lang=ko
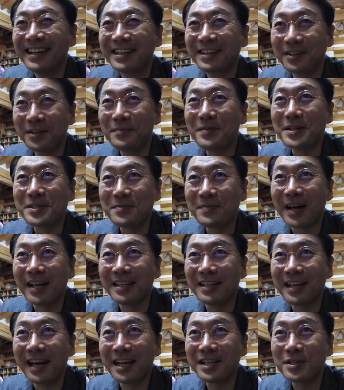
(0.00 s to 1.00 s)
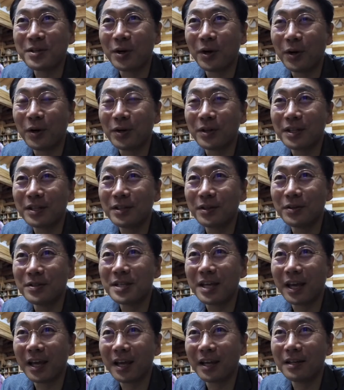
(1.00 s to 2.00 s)
그런 말씀 많이 하죠. 음.
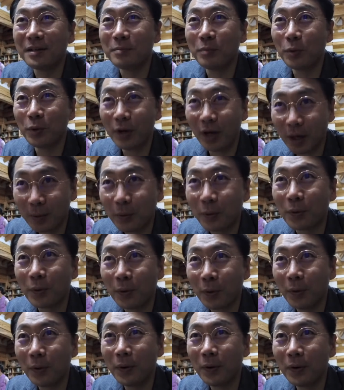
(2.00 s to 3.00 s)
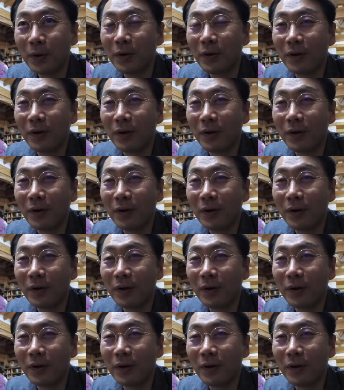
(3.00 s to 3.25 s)
연세를 몰라보고.